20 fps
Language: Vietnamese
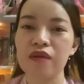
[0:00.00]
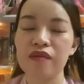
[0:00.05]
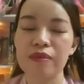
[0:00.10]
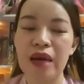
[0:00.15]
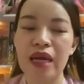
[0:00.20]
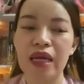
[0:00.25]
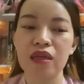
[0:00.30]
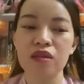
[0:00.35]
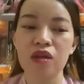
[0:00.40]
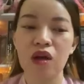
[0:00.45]
là
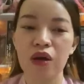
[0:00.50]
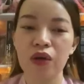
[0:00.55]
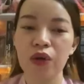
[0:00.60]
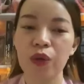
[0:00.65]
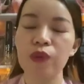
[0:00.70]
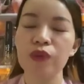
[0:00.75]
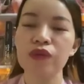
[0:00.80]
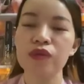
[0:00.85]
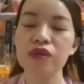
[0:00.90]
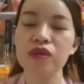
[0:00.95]
bạn ấy nói
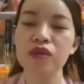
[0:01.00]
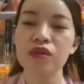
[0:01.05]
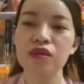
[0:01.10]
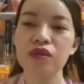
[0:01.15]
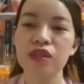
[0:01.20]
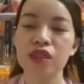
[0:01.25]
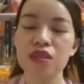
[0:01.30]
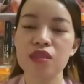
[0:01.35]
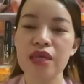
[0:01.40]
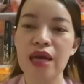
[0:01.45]
đúng
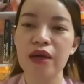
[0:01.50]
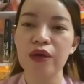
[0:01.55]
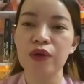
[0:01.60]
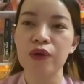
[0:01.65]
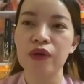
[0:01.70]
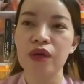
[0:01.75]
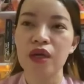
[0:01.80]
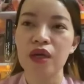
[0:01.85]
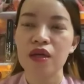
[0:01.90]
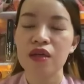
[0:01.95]
chính xác luôn
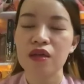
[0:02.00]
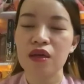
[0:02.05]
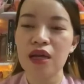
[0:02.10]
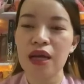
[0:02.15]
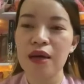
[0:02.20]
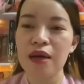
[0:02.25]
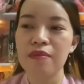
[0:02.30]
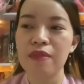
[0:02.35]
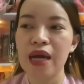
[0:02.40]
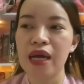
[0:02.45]
đó
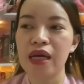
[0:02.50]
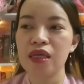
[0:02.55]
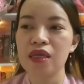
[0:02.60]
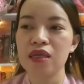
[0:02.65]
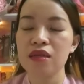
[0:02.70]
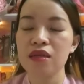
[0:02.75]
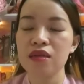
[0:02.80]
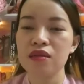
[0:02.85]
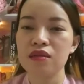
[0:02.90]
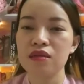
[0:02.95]
là bạn
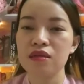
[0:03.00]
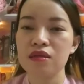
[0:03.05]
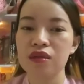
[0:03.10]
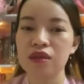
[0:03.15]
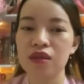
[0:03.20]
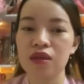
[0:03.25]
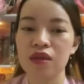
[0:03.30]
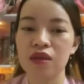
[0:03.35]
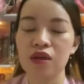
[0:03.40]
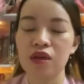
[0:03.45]
ấy
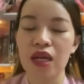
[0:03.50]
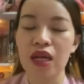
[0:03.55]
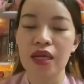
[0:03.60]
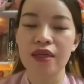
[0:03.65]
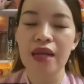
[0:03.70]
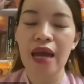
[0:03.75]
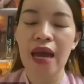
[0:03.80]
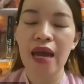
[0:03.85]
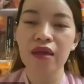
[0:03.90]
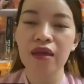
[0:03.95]
ờ, gọi là
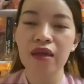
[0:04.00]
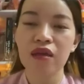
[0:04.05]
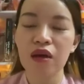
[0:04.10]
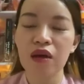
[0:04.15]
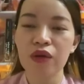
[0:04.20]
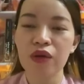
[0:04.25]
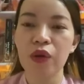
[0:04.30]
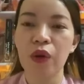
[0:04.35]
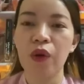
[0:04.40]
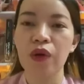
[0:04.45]
đang
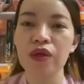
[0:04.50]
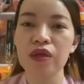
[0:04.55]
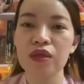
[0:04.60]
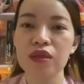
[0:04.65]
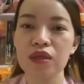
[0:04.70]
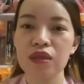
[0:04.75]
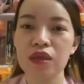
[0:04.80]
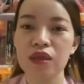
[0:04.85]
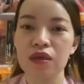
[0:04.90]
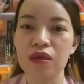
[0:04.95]
kết nối
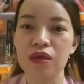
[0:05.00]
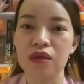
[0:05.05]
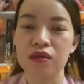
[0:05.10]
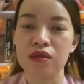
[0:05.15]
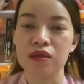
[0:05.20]
ờ,